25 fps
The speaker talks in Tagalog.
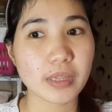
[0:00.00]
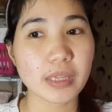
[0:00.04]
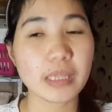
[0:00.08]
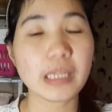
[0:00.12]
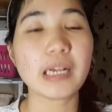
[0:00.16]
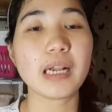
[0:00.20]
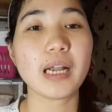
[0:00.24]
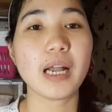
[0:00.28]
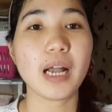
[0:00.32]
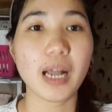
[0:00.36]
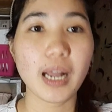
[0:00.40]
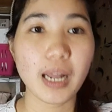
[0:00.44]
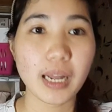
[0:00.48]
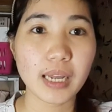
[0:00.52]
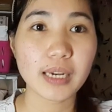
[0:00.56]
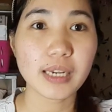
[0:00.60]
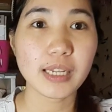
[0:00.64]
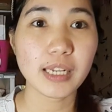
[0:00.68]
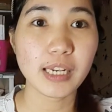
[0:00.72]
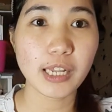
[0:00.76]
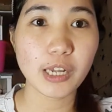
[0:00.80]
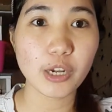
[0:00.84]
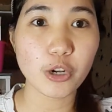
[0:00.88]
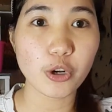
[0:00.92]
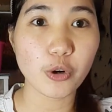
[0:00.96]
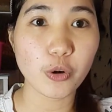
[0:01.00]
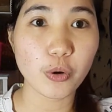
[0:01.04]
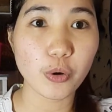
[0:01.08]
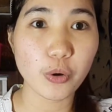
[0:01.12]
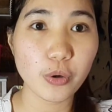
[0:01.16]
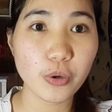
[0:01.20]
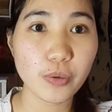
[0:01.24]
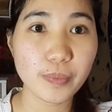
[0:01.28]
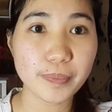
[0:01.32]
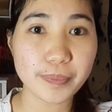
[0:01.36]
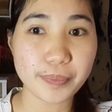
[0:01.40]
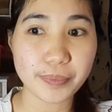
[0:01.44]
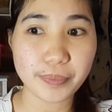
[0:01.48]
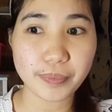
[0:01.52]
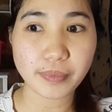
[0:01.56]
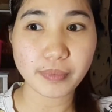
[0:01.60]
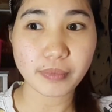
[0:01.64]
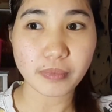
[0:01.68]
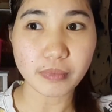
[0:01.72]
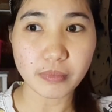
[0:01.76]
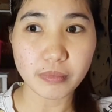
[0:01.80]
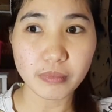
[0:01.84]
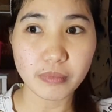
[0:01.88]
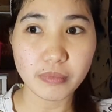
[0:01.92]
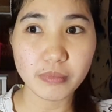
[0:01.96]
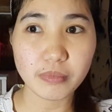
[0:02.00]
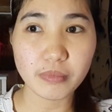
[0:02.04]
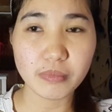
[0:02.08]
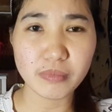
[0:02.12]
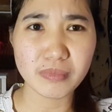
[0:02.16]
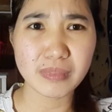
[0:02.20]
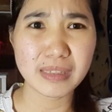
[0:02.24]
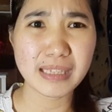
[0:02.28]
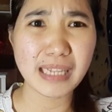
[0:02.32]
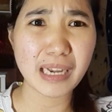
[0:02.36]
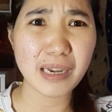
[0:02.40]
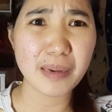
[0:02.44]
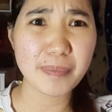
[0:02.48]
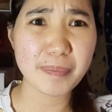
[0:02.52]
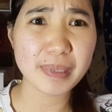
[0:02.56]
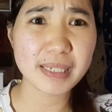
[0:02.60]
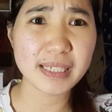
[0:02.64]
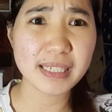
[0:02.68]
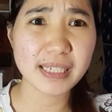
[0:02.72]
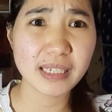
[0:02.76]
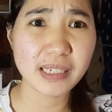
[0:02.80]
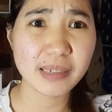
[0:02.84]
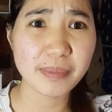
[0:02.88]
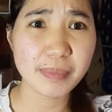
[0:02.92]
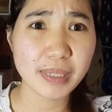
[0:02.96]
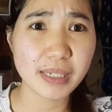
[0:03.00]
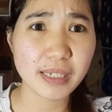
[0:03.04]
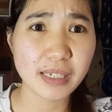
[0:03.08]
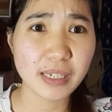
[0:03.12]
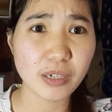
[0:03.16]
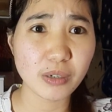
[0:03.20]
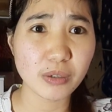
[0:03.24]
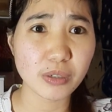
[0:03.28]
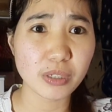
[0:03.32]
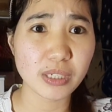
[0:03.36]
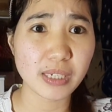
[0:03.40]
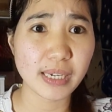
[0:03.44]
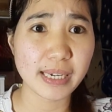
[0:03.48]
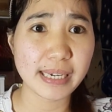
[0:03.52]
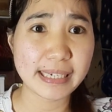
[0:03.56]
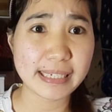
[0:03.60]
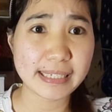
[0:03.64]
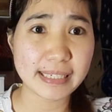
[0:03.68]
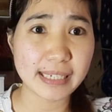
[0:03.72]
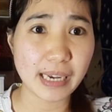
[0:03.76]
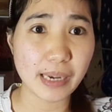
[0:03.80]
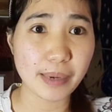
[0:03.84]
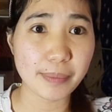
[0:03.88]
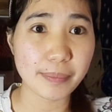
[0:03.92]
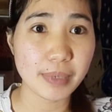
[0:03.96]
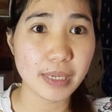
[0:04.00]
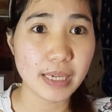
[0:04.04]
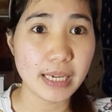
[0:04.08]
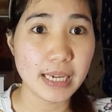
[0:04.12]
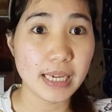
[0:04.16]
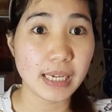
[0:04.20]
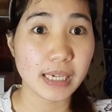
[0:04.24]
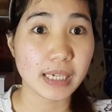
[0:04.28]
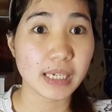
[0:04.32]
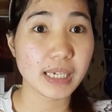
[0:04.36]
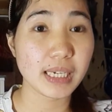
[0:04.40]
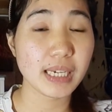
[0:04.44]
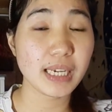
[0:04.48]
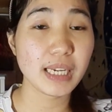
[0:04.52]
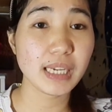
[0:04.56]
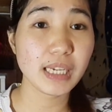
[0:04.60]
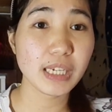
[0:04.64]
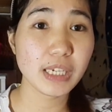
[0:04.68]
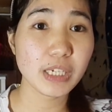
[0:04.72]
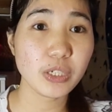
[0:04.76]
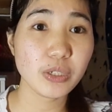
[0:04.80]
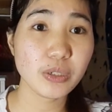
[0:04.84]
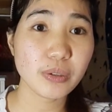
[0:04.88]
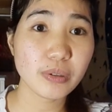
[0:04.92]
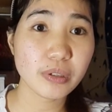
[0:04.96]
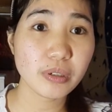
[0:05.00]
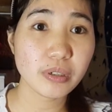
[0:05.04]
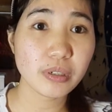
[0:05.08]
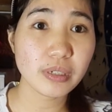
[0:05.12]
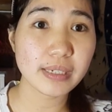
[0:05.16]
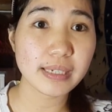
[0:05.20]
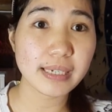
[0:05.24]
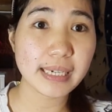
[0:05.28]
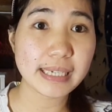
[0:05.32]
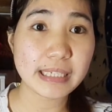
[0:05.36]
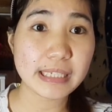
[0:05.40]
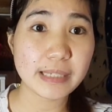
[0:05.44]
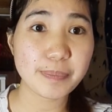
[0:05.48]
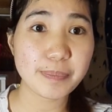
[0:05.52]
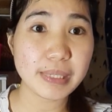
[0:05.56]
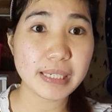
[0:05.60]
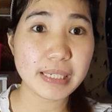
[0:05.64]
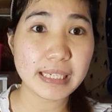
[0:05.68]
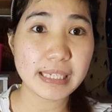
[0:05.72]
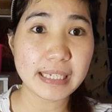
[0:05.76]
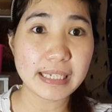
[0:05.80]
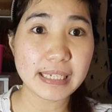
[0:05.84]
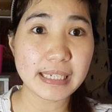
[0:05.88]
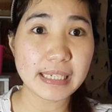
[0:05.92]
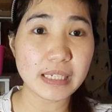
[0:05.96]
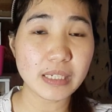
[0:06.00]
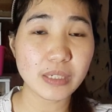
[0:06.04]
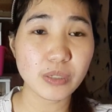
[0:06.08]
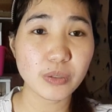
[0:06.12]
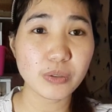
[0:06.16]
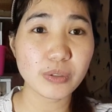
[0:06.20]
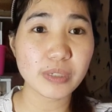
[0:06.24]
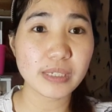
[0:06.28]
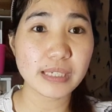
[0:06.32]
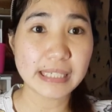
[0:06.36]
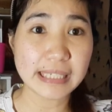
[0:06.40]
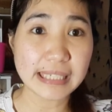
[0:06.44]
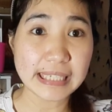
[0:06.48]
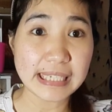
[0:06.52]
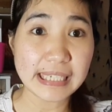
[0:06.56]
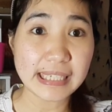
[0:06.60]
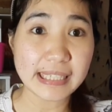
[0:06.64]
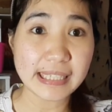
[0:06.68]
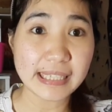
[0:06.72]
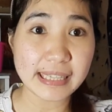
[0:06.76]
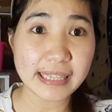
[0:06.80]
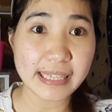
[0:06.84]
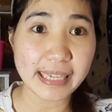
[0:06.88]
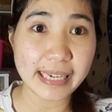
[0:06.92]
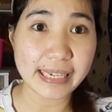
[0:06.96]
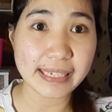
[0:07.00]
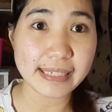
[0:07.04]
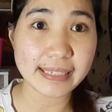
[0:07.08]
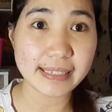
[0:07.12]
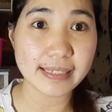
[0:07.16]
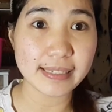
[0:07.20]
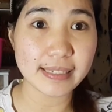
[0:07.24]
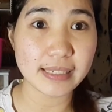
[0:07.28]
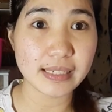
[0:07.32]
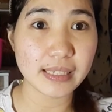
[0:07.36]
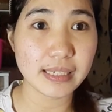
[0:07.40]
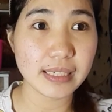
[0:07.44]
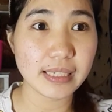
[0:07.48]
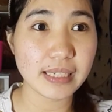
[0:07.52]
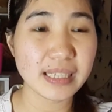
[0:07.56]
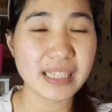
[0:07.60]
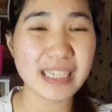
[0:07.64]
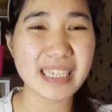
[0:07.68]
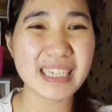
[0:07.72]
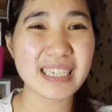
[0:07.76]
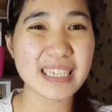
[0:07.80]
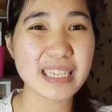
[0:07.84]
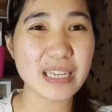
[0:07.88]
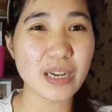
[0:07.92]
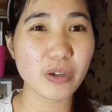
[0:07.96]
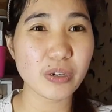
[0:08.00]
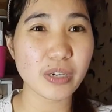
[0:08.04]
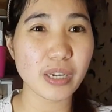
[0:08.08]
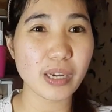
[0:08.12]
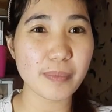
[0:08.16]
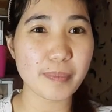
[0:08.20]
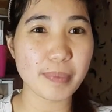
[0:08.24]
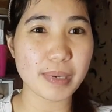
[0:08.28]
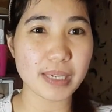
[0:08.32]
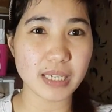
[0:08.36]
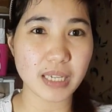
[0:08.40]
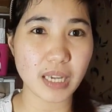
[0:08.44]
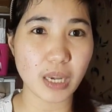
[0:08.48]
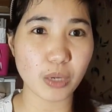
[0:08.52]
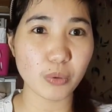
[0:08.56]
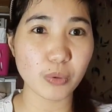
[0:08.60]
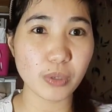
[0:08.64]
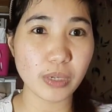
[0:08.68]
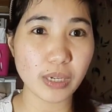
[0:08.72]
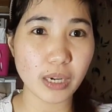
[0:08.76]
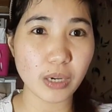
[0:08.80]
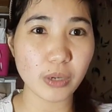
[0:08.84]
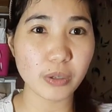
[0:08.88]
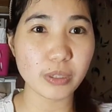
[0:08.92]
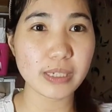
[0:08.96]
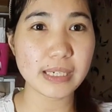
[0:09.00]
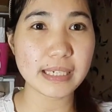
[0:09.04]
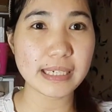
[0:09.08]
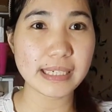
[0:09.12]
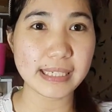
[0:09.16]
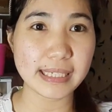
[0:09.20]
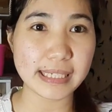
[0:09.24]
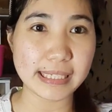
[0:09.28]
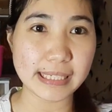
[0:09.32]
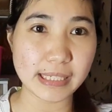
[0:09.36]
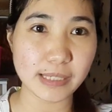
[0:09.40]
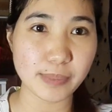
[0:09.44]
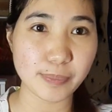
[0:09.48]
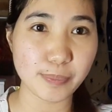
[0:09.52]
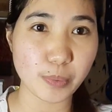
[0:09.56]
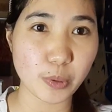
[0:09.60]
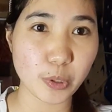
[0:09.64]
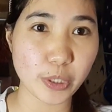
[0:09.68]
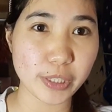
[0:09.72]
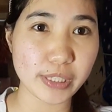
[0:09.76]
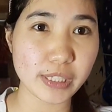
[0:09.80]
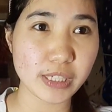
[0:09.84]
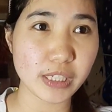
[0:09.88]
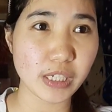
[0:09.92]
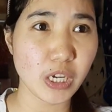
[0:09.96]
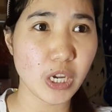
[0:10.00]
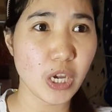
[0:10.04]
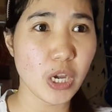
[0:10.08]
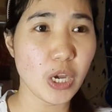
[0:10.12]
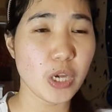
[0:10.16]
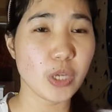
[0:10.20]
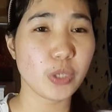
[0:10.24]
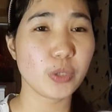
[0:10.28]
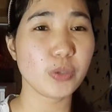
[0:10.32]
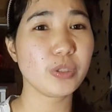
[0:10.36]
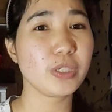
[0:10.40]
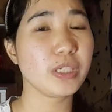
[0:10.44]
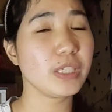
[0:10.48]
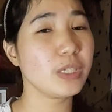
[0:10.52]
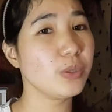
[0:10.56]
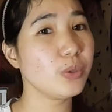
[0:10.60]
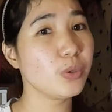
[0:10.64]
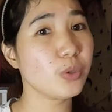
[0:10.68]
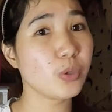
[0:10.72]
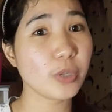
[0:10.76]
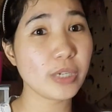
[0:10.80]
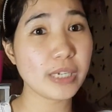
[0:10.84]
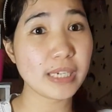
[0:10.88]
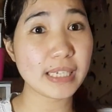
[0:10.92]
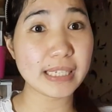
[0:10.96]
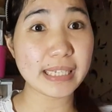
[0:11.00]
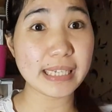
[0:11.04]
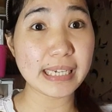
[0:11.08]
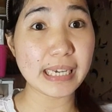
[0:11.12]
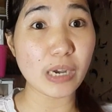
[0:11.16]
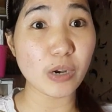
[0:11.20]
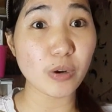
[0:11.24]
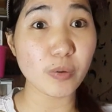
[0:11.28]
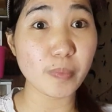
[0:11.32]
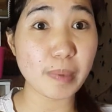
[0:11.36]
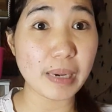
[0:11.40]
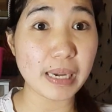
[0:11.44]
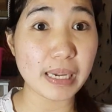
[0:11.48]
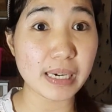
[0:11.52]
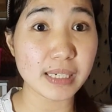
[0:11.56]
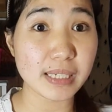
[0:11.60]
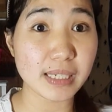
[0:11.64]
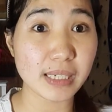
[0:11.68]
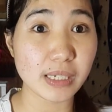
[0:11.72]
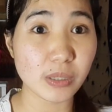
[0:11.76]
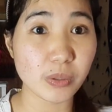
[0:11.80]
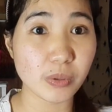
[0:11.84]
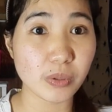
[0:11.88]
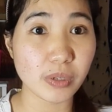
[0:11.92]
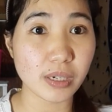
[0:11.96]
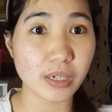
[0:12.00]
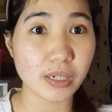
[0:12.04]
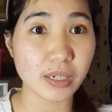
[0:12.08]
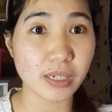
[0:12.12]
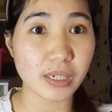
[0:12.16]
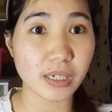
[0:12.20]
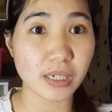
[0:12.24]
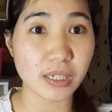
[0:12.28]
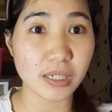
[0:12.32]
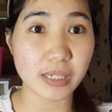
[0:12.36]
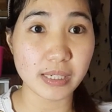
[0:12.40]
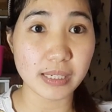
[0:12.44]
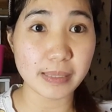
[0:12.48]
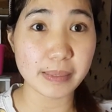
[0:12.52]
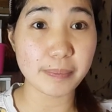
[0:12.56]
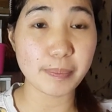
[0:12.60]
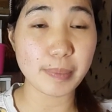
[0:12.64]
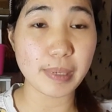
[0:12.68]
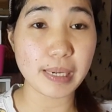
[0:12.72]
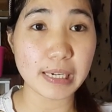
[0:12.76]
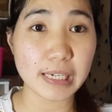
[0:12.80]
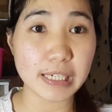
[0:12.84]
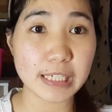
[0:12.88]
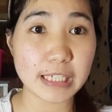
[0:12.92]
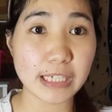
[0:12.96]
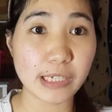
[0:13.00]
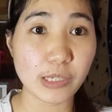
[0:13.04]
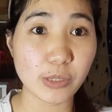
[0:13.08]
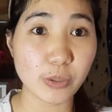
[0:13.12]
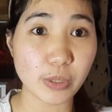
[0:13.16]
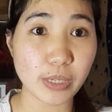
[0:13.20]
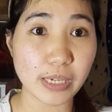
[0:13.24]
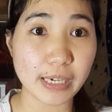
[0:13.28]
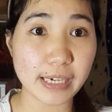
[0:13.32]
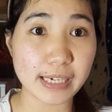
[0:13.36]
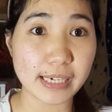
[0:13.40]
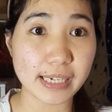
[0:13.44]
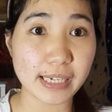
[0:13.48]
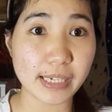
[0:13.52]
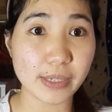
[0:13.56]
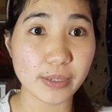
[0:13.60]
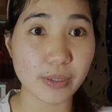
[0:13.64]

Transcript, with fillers: Nag-aral ako, nakapasa naman ako sa exam, kaya lang yung experience, yung skill test, hindi kasi ako nakapasa. Kulang ako ng 6 points. So, siguro hindi ako para sa lugar na para sa lugar na